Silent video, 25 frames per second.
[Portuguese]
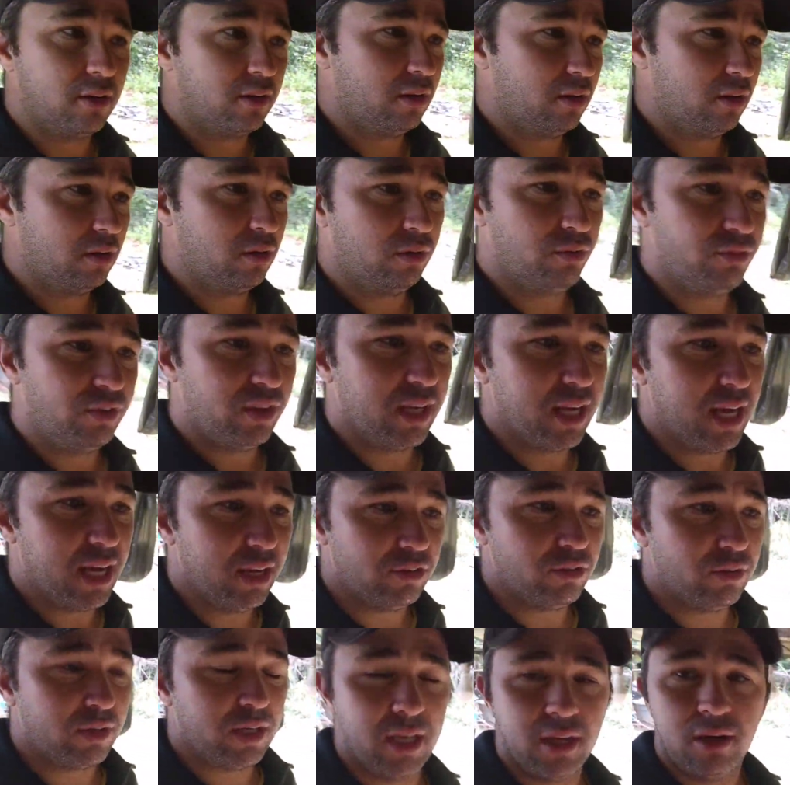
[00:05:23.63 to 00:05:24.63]
a
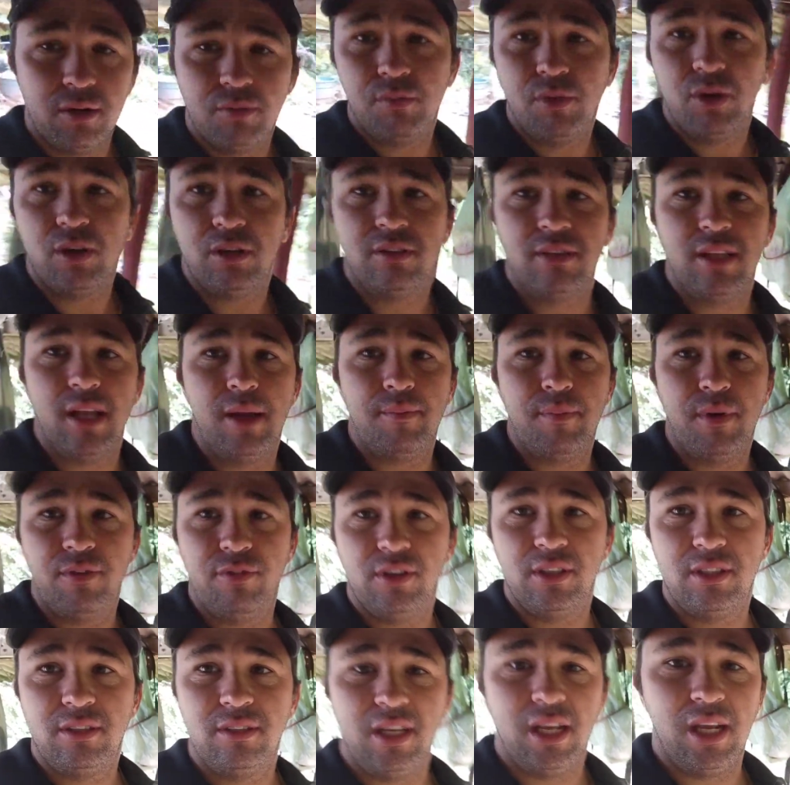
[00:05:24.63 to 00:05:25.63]
novidade, eu quero mostrar para
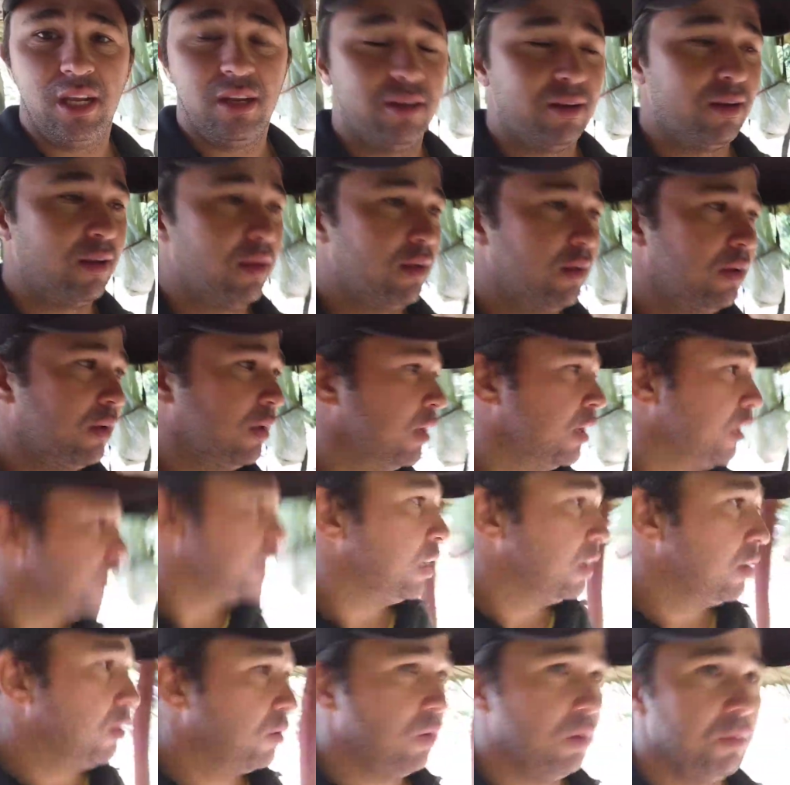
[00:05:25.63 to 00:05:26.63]
vocês.
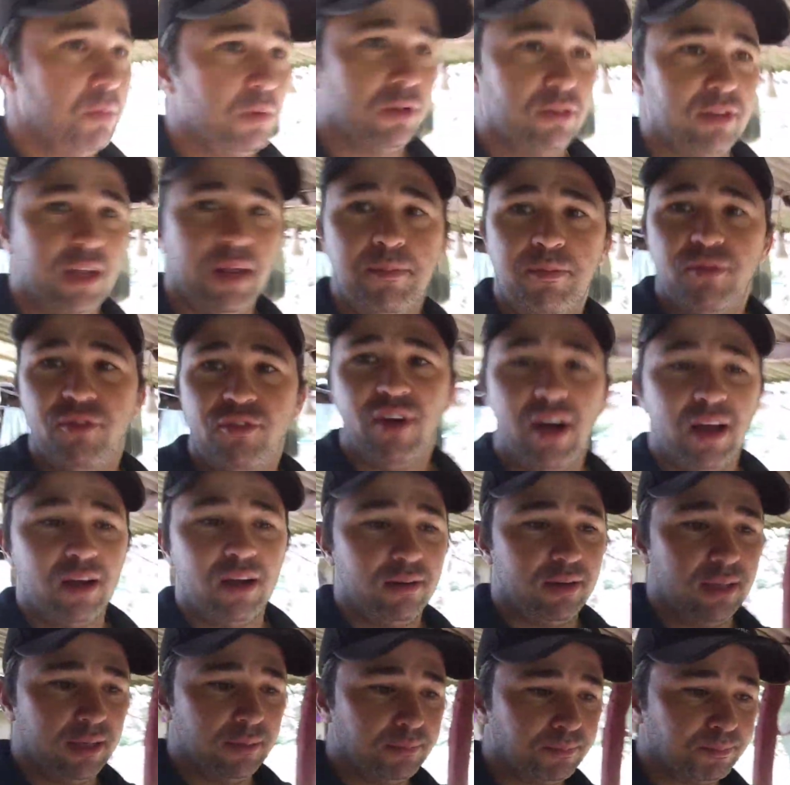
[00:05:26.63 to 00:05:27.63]
Como eu sempre
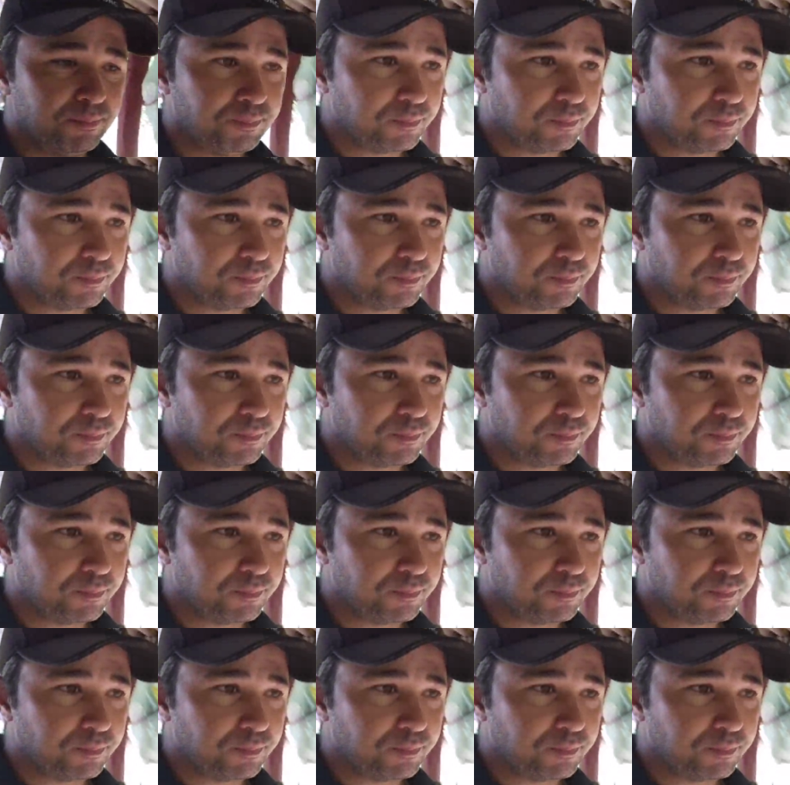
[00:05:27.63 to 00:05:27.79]
falo, né?